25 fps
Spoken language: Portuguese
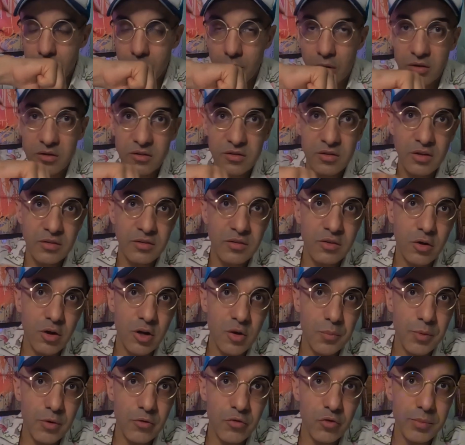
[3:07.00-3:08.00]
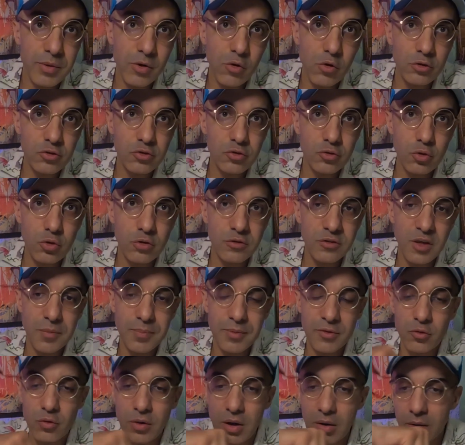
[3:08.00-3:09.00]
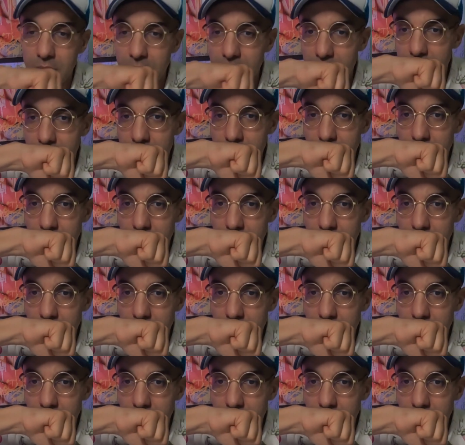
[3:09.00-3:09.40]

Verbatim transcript: Nossa senhora, o perfume é gostoso, hein, pessoal?